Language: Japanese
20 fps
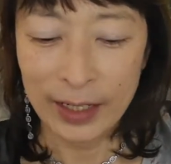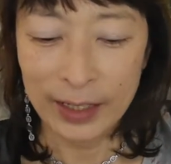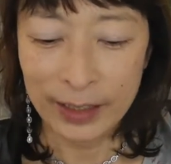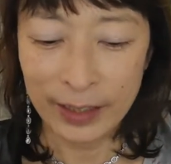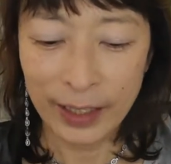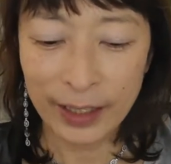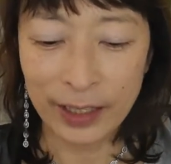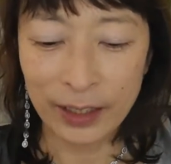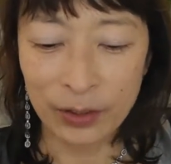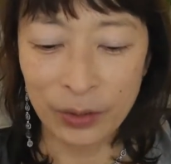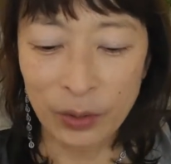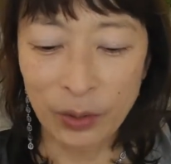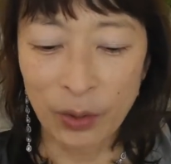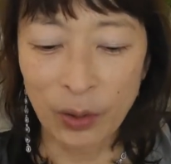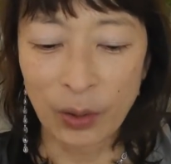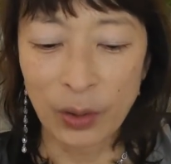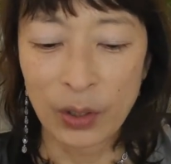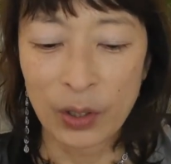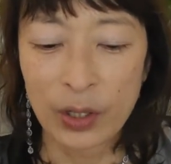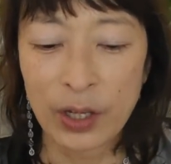だけ
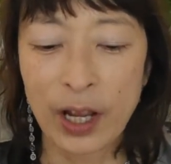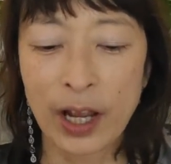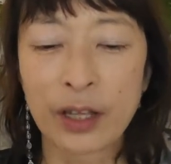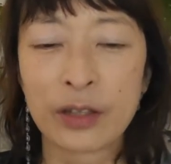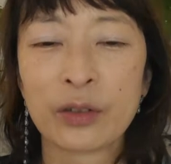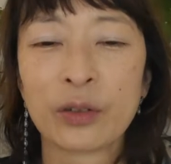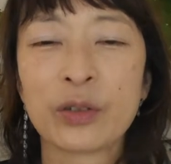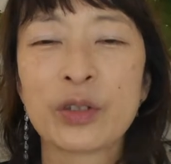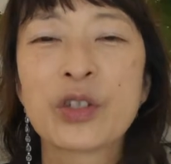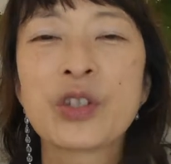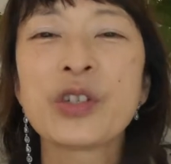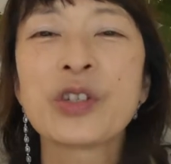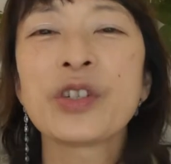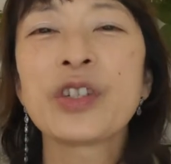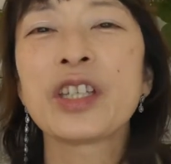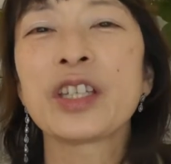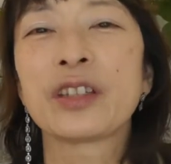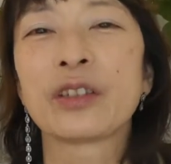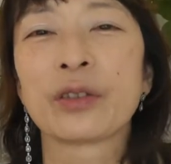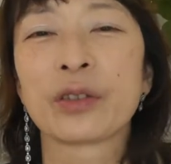どあの
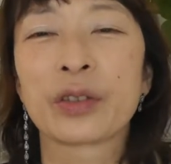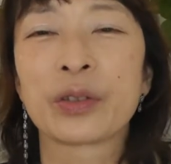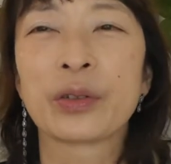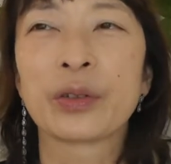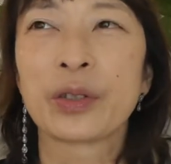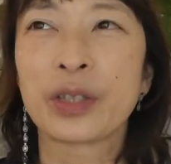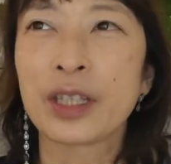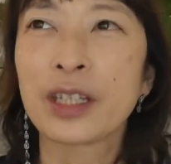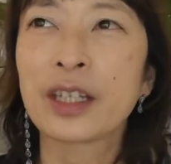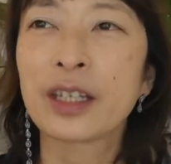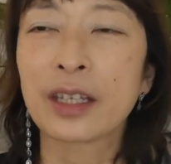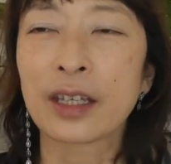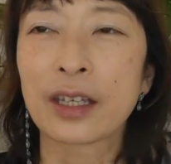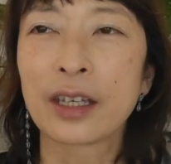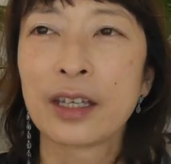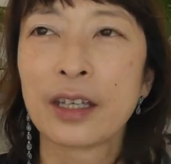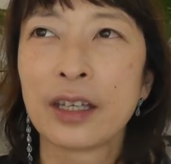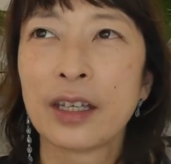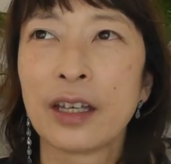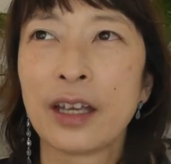10人の人に、
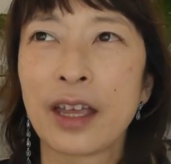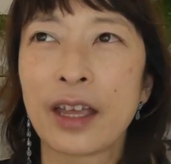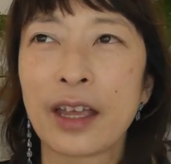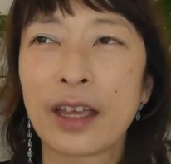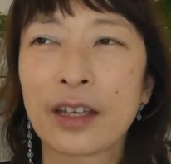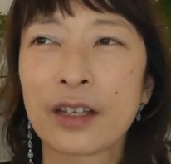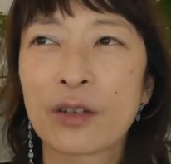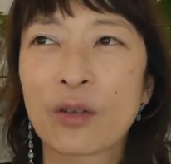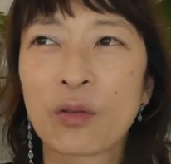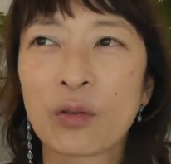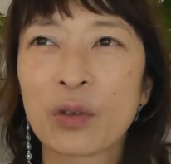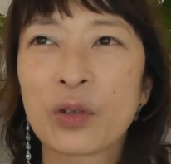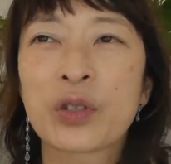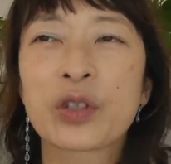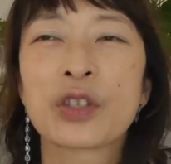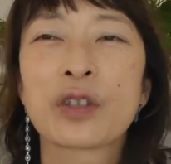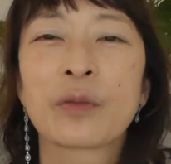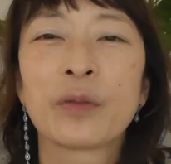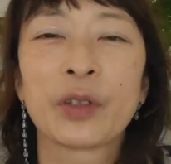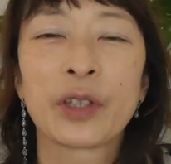えー、この
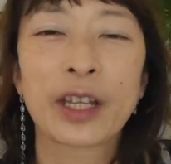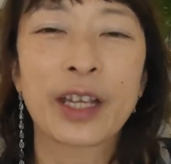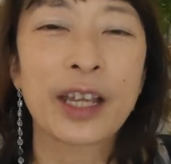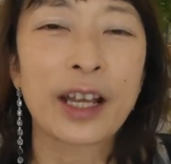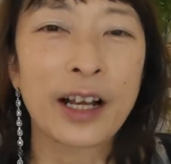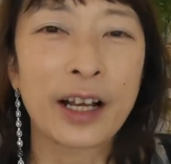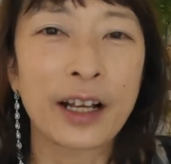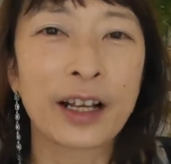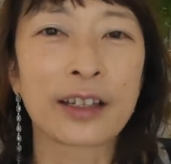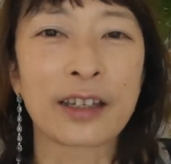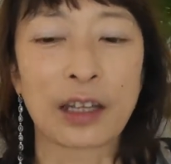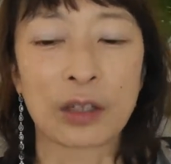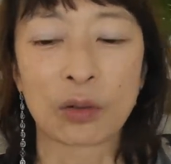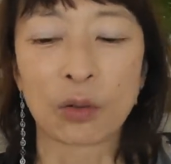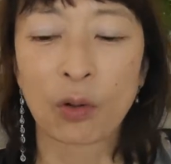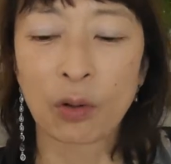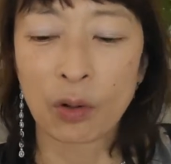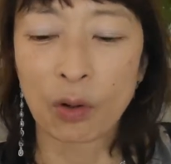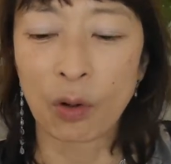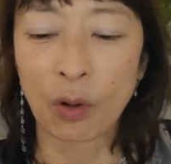質問を投げかけた
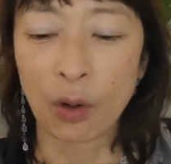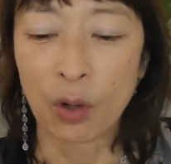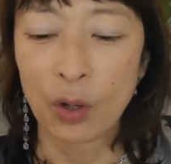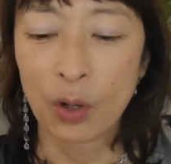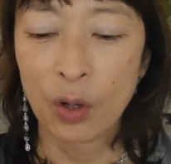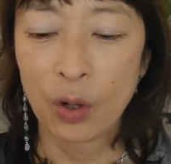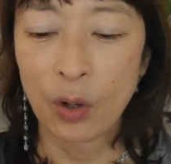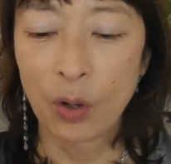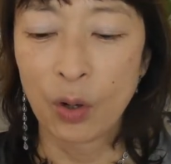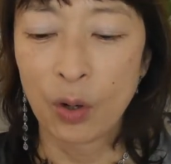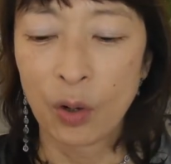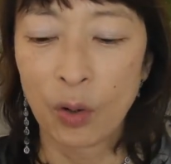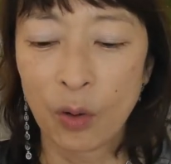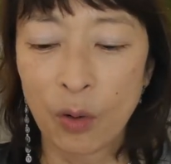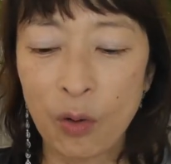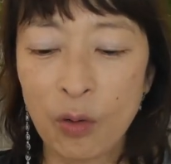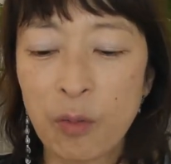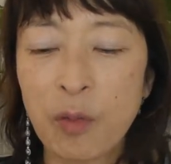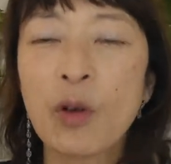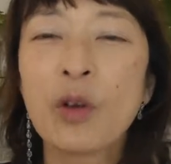ところ
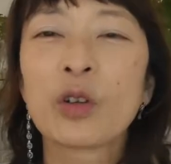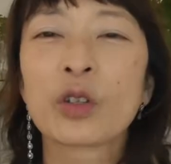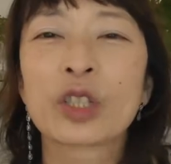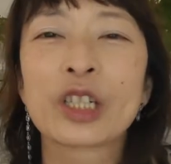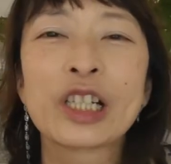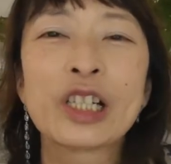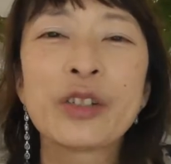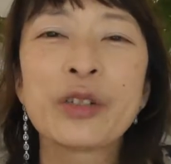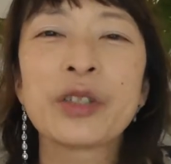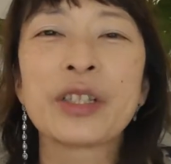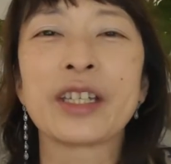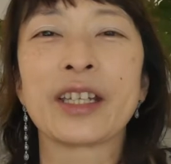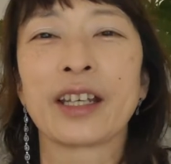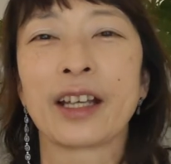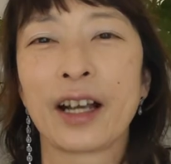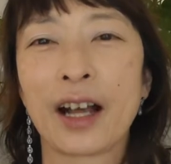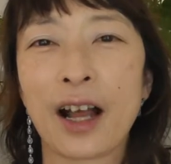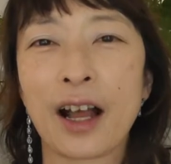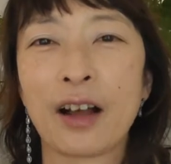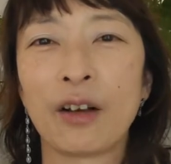ほぼ9
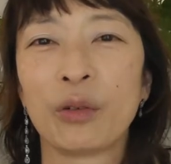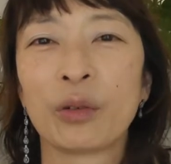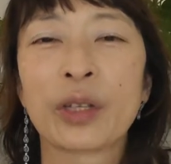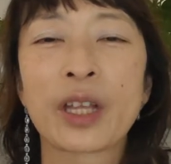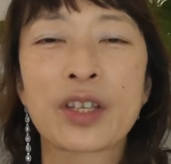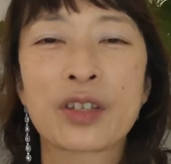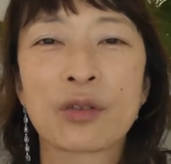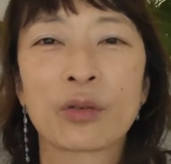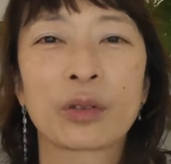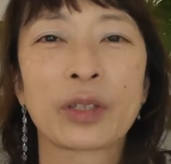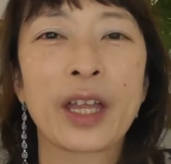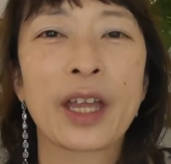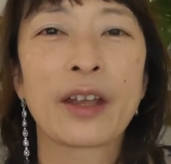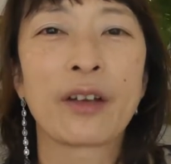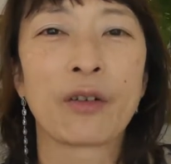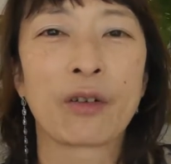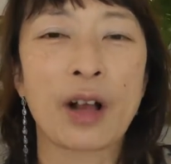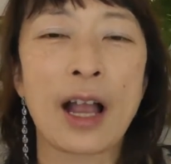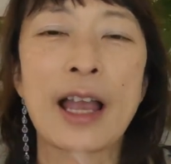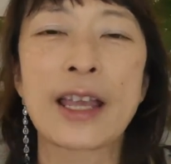人が同じ答
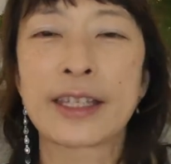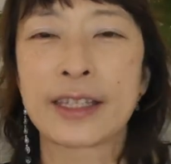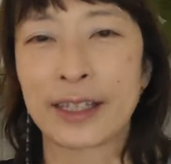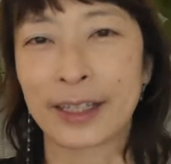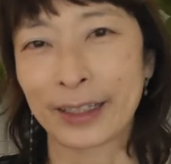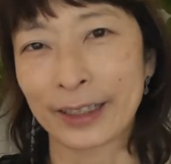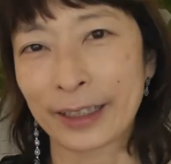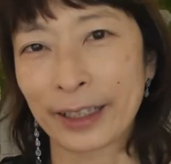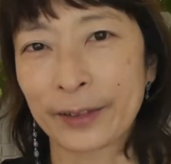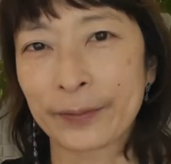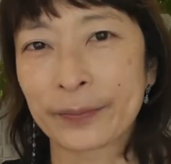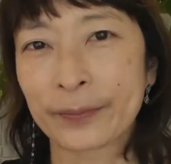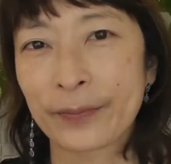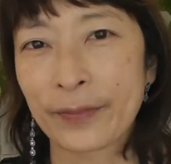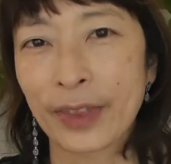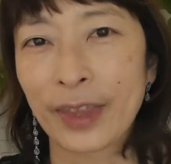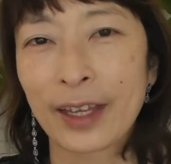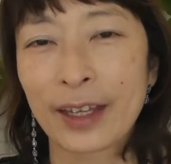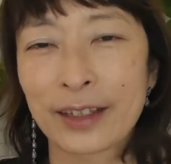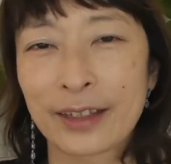えを返してきたっ
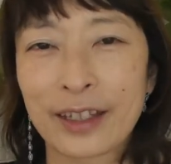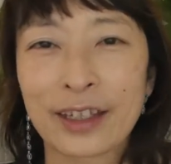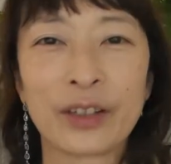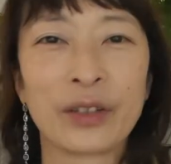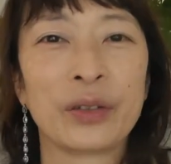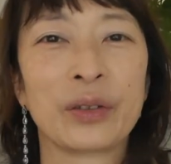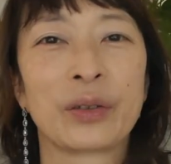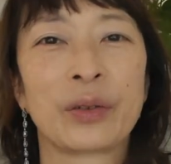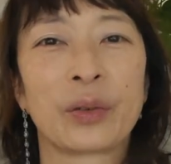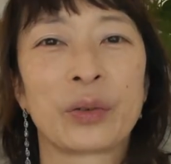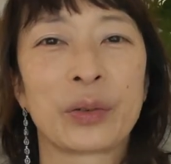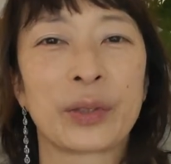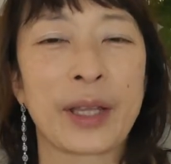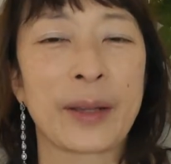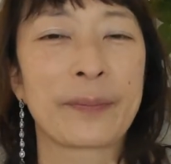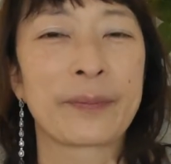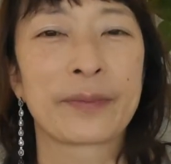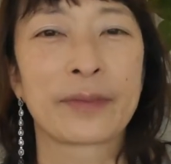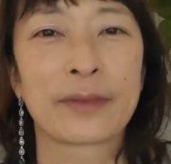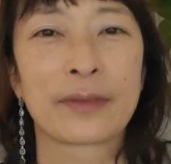ていうことで。